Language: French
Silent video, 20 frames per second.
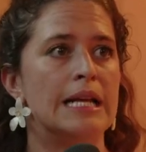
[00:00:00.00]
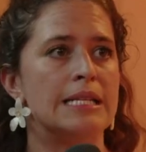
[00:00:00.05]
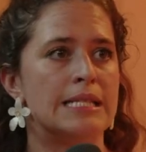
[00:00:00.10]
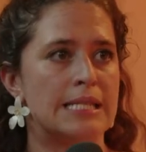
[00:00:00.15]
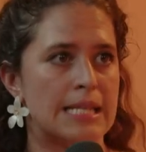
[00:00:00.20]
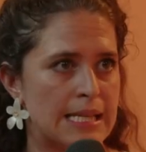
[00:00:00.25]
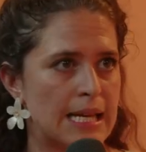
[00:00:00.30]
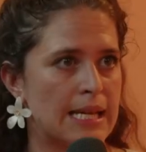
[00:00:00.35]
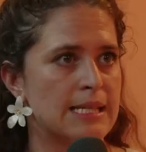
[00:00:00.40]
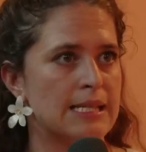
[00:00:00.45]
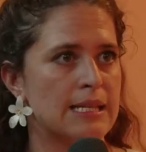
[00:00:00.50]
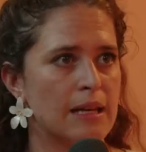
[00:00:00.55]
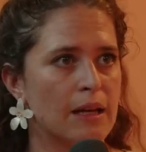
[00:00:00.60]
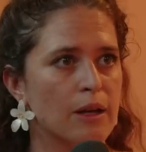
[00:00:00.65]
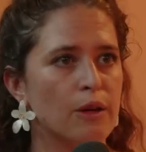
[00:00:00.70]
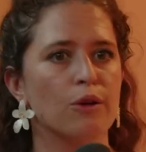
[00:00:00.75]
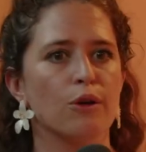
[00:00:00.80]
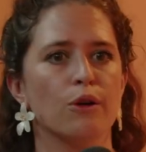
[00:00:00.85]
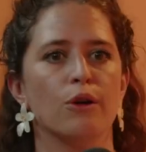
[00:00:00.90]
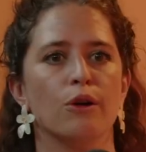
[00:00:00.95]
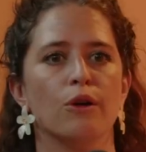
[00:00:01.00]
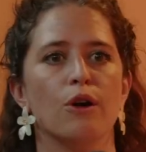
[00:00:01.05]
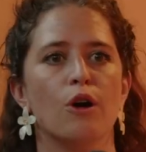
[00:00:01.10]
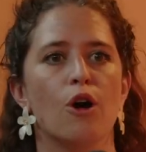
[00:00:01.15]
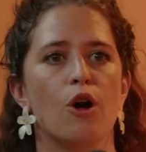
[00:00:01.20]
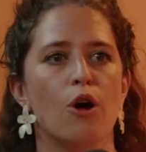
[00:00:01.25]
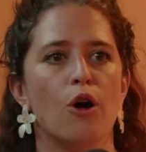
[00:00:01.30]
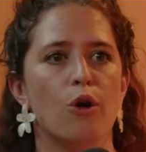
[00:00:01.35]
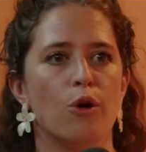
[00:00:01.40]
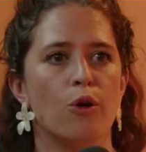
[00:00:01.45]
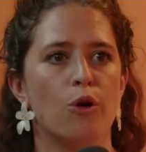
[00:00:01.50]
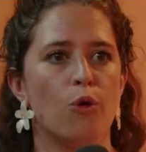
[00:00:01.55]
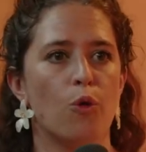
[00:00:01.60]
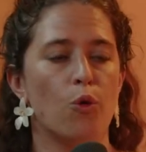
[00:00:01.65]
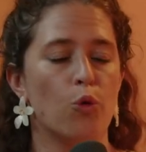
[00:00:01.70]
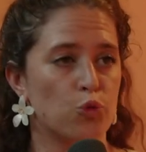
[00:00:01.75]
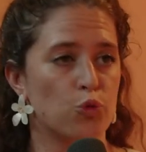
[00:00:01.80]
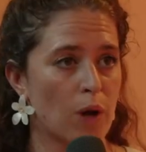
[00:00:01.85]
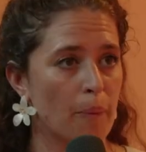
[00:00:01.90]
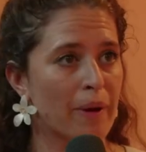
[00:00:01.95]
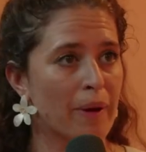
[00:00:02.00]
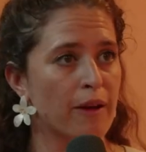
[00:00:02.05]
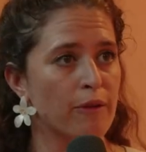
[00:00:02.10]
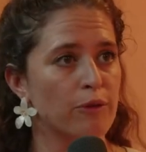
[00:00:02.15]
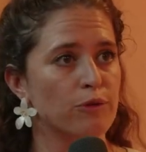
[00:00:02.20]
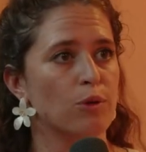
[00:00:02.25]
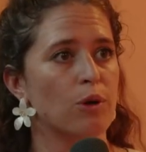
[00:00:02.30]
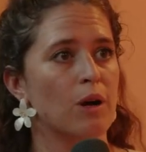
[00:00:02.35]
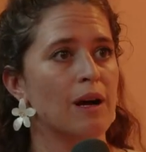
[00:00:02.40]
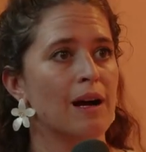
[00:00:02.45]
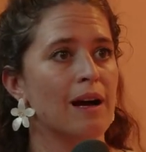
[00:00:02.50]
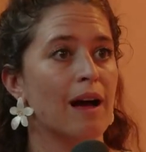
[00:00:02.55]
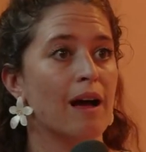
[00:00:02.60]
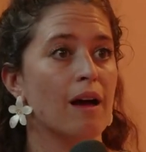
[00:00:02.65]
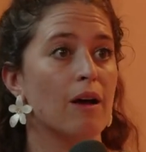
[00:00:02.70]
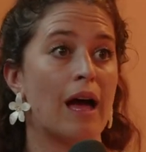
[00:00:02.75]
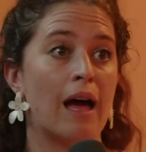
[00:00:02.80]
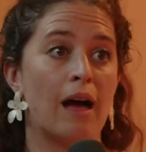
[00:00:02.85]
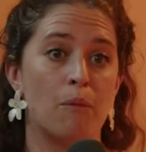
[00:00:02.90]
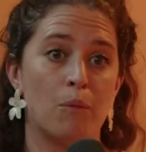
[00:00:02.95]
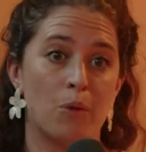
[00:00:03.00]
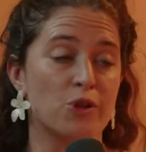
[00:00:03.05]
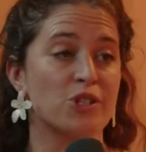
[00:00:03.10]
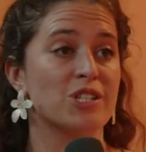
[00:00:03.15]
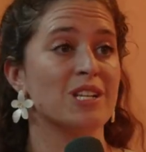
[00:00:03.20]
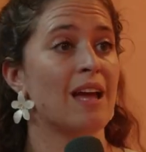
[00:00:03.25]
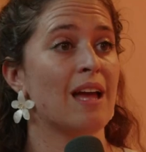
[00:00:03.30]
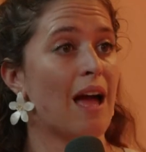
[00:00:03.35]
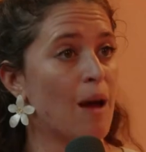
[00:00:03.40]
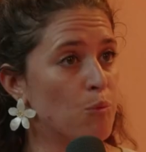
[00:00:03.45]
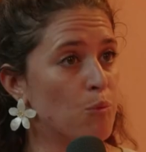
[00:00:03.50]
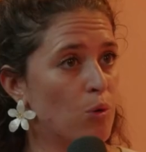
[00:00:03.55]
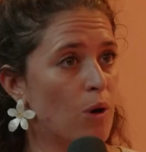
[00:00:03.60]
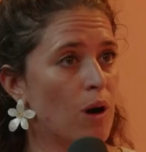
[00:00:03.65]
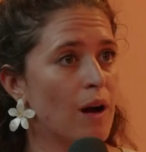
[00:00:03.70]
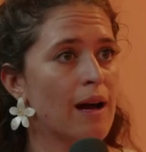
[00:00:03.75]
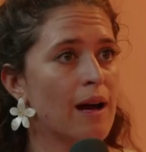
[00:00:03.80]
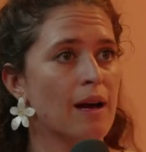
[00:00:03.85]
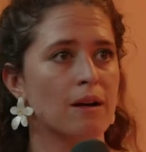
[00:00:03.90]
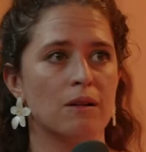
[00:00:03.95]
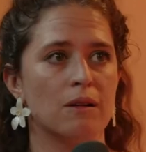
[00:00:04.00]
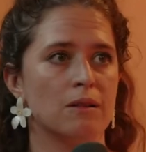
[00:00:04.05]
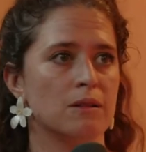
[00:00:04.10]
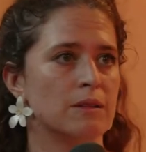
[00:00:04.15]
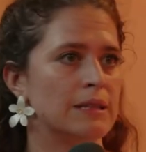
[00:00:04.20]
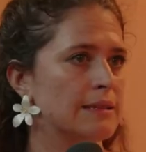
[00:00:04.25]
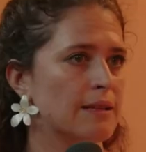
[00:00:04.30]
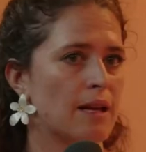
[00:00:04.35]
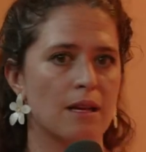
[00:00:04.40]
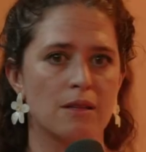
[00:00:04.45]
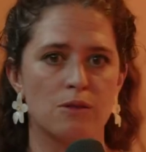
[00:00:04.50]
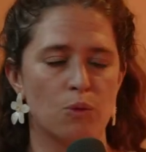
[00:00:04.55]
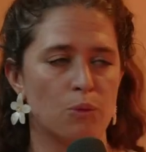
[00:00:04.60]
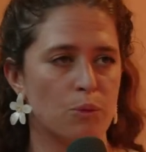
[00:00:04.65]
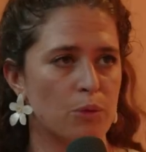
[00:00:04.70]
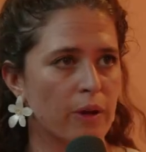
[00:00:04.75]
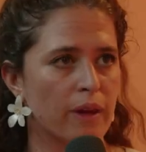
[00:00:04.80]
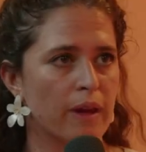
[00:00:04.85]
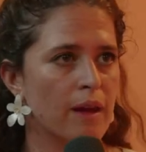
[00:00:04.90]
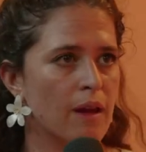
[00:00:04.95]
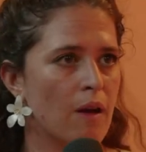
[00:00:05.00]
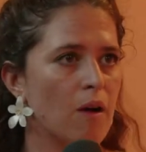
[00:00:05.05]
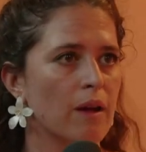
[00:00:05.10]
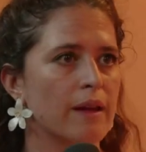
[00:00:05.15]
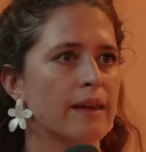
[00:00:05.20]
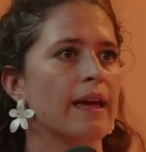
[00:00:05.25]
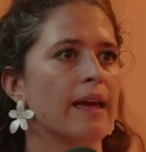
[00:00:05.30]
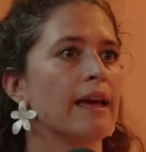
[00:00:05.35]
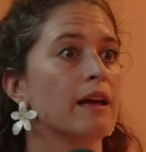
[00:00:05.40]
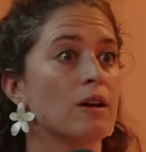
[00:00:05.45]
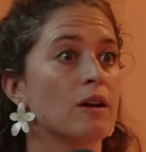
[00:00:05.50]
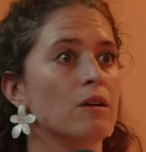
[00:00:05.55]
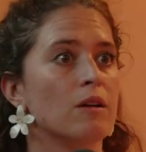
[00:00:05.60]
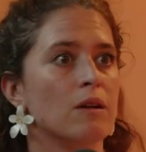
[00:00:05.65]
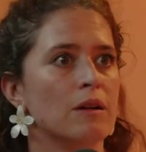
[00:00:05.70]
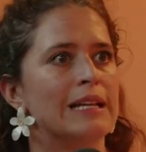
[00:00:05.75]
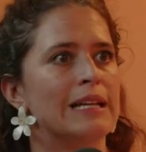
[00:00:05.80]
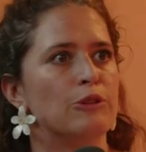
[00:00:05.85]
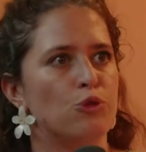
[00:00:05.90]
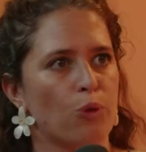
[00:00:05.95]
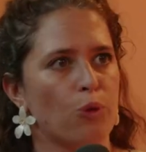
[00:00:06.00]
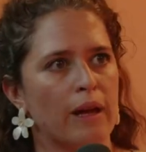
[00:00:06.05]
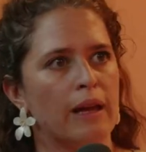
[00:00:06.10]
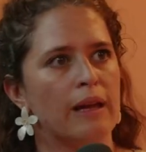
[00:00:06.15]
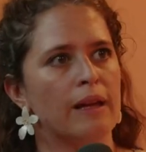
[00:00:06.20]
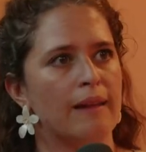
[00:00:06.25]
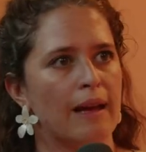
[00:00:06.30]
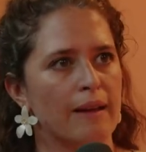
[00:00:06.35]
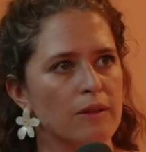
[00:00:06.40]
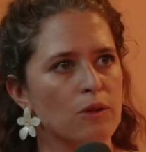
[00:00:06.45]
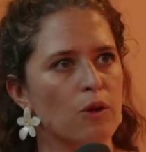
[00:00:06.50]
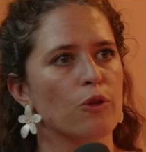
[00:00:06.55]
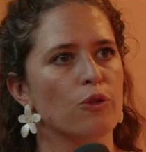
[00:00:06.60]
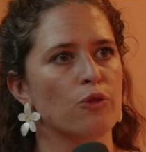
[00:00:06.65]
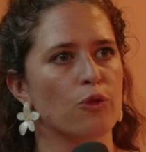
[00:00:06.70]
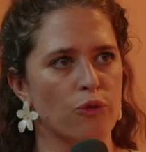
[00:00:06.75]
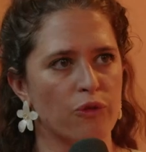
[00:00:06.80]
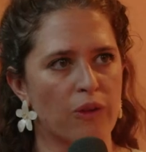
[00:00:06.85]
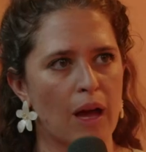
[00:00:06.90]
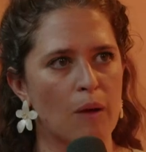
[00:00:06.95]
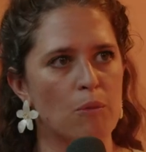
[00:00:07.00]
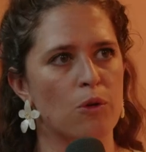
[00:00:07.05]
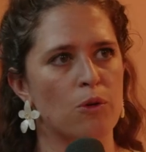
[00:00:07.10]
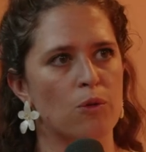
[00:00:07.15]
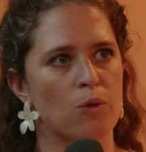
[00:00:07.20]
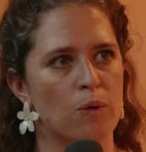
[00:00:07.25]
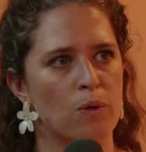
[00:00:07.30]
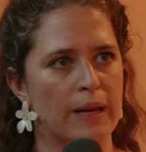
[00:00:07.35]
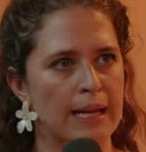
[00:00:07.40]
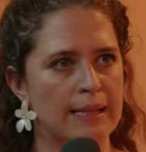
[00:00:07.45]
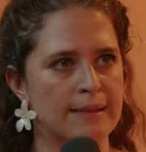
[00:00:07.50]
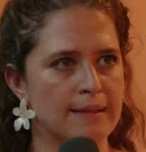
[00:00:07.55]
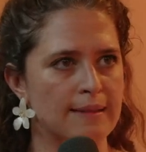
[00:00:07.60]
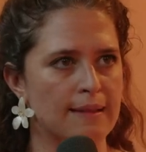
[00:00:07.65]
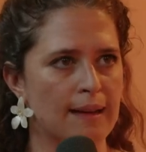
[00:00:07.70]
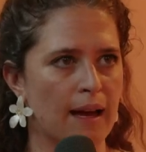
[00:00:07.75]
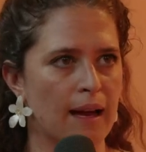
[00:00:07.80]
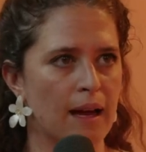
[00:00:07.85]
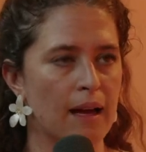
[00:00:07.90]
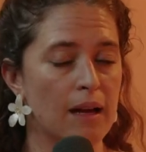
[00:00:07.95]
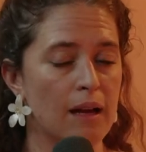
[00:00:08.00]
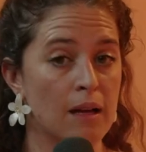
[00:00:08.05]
C'est-à-dire que euh, doit prévoir à manger, à boire quand des trains sont bloqués en quai, quand les durées d'attente sont vraiment longues, etc.